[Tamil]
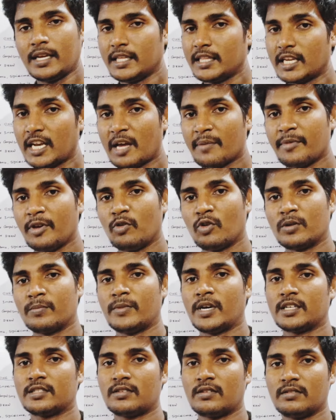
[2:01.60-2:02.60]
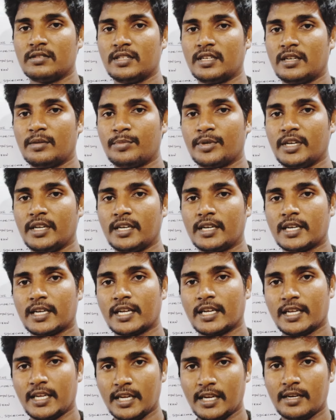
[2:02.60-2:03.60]
இது எல்லாமே ஒன் மார்க்ஸ் வந்து என்ன
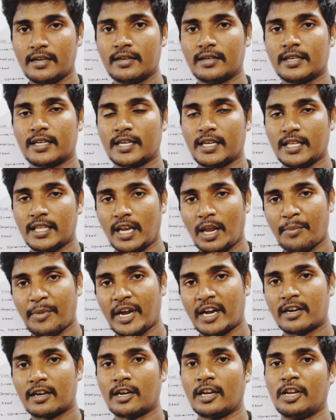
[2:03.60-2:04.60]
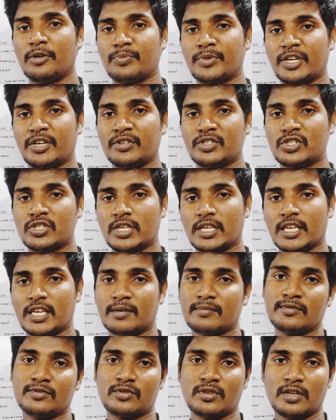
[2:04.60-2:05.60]
பண்ணியிருக்காங்க கேட்டிருக்காங்க இதெல்லாமே அண்டர்லைன் பண்ணி வச்சிங்க
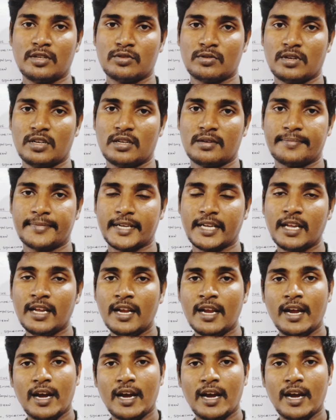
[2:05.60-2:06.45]
அப்படின்னு சொல்லி சொல்லியிருப்பேன்